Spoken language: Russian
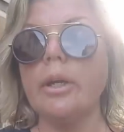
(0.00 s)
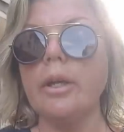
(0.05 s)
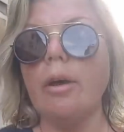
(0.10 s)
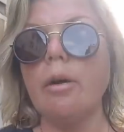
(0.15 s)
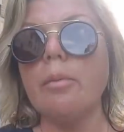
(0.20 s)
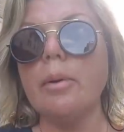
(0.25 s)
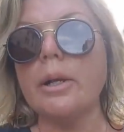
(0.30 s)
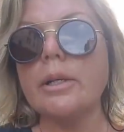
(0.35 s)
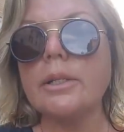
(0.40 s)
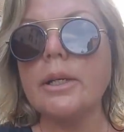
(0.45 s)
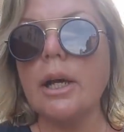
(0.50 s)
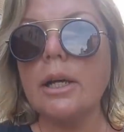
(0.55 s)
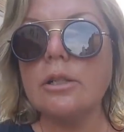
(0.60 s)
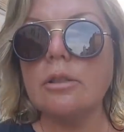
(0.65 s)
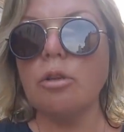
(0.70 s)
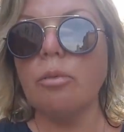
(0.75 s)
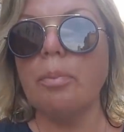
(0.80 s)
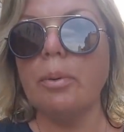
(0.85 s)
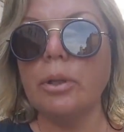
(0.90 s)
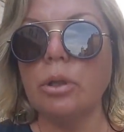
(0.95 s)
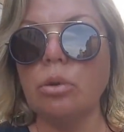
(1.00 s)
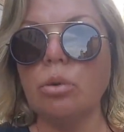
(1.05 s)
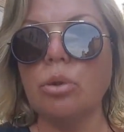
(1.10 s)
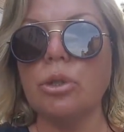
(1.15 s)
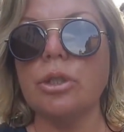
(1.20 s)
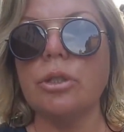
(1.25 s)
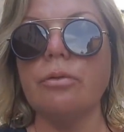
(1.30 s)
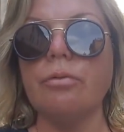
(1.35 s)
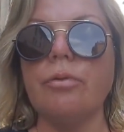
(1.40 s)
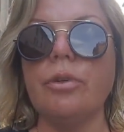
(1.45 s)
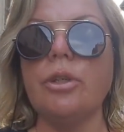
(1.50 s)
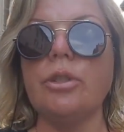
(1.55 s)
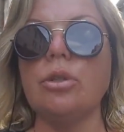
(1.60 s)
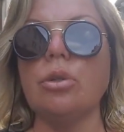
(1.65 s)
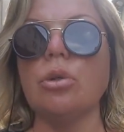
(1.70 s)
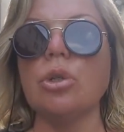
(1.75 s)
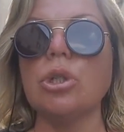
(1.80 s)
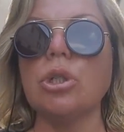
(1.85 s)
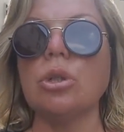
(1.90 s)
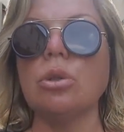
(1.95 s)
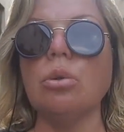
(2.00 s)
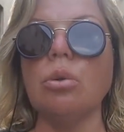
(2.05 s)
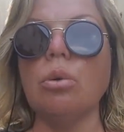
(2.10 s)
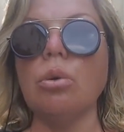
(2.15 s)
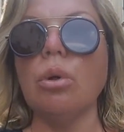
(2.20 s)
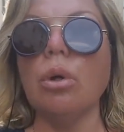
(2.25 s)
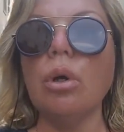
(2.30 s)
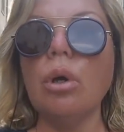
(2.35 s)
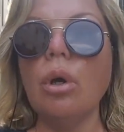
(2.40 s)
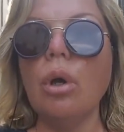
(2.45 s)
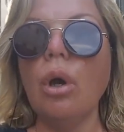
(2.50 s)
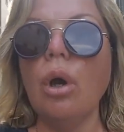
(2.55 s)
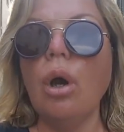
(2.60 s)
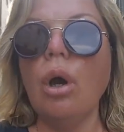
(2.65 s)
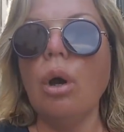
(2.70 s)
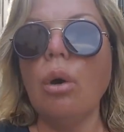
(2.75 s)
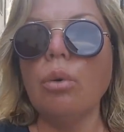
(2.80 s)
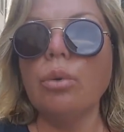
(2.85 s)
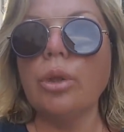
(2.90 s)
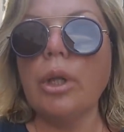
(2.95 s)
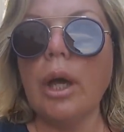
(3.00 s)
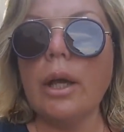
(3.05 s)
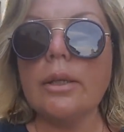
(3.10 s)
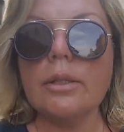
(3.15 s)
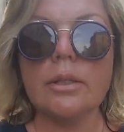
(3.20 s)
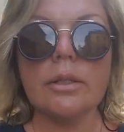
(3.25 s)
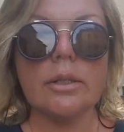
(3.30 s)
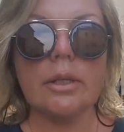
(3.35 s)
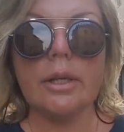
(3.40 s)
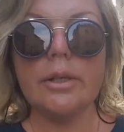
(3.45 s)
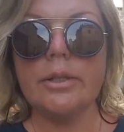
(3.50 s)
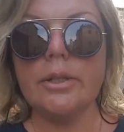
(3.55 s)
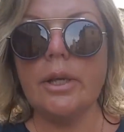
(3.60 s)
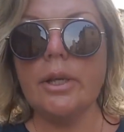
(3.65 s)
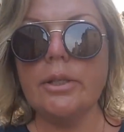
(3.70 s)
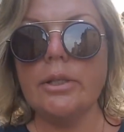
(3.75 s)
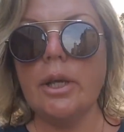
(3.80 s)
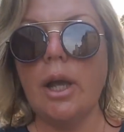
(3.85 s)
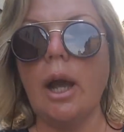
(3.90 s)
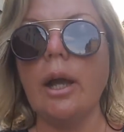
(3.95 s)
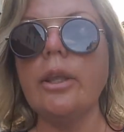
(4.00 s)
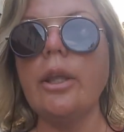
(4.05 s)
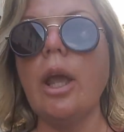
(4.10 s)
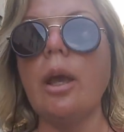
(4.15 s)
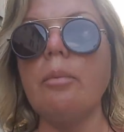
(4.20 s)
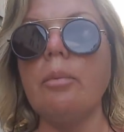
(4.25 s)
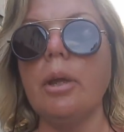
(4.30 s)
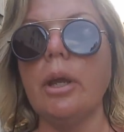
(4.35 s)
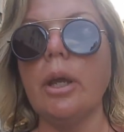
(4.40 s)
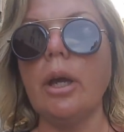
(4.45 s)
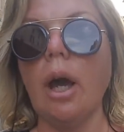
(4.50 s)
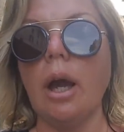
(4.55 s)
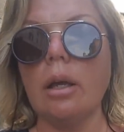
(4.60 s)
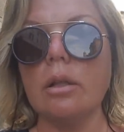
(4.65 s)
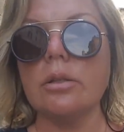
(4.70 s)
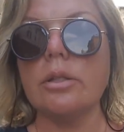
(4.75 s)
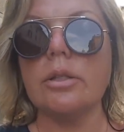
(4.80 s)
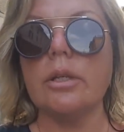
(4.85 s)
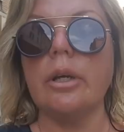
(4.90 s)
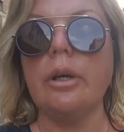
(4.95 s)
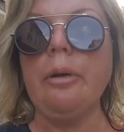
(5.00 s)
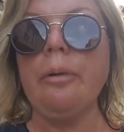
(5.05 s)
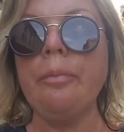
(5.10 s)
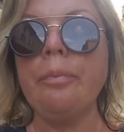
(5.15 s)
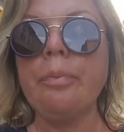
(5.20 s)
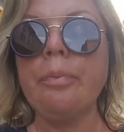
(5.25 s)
Я вам рассказывала в предыдущем видео, что у нас соседи, они американцы.